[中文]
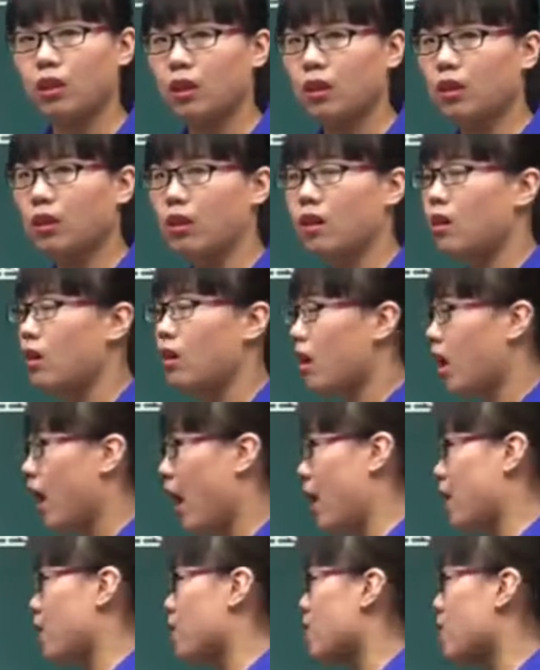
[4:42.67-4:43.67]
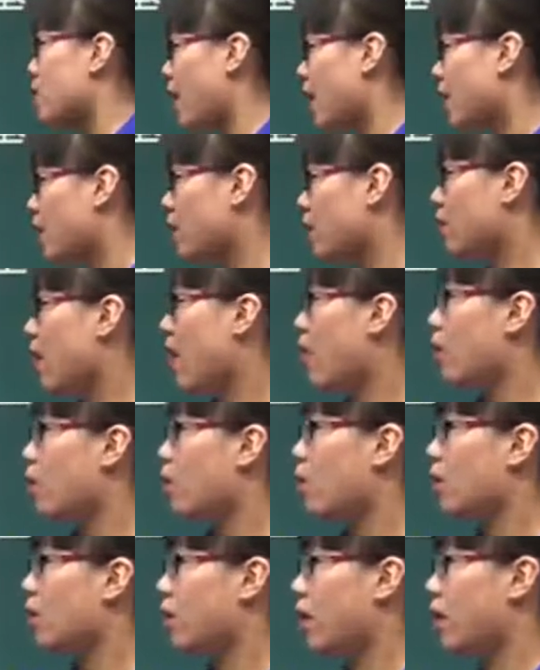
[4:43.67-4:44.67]
呢？还是在一八六
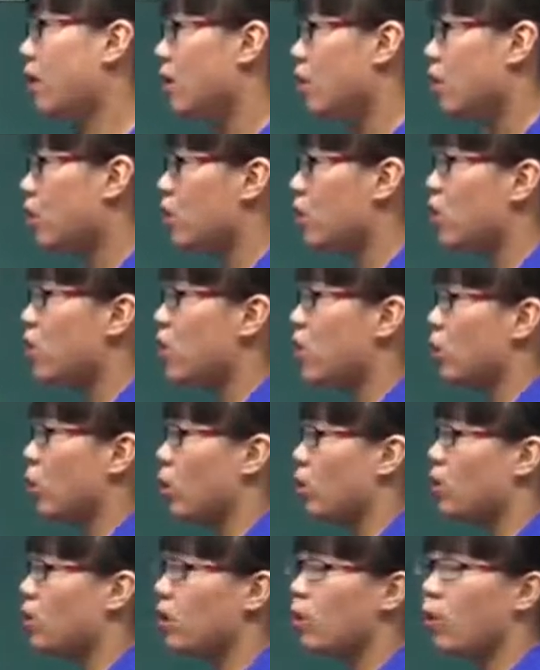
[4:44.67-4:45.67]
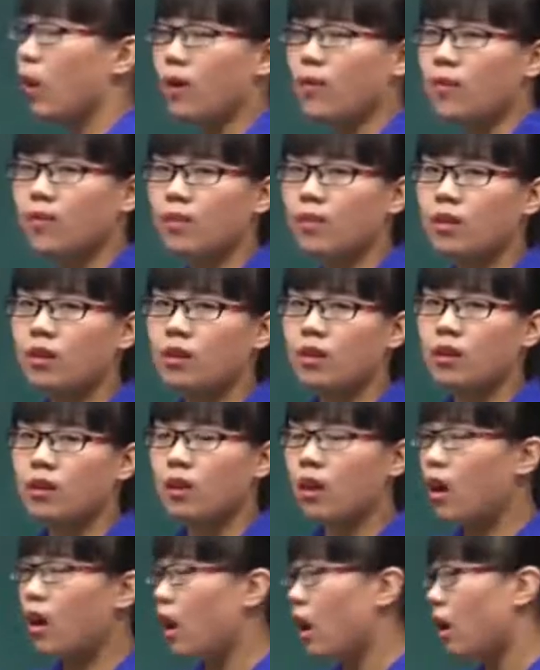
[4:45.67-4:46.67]
二年的京师同文馆。
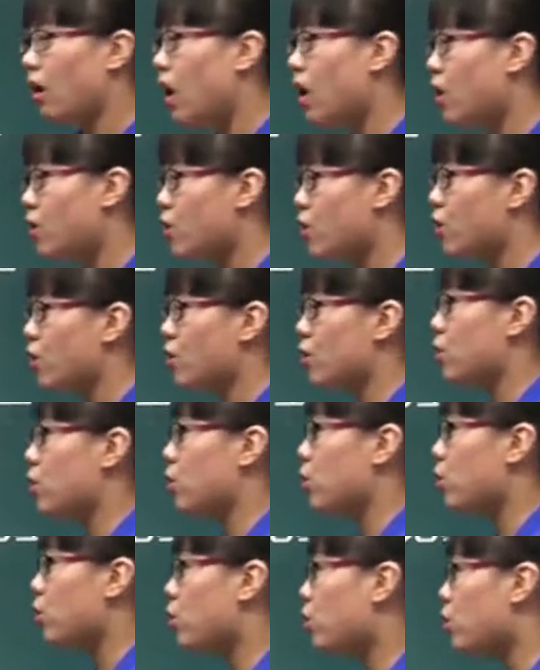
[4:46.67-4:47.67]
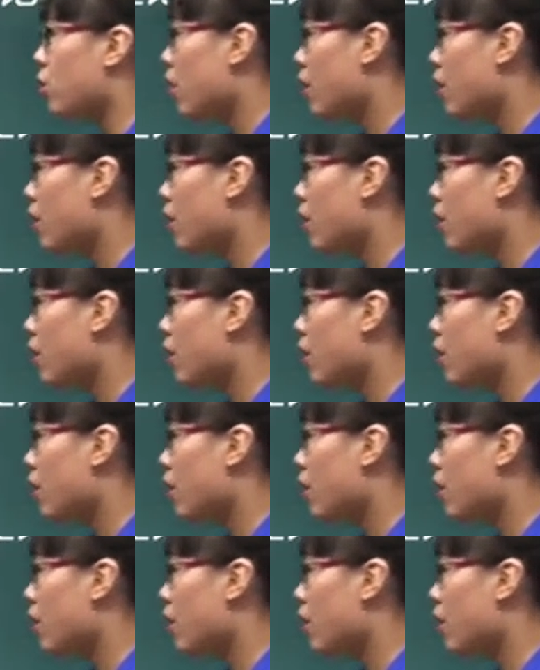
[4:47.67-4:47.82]
而二十世纪初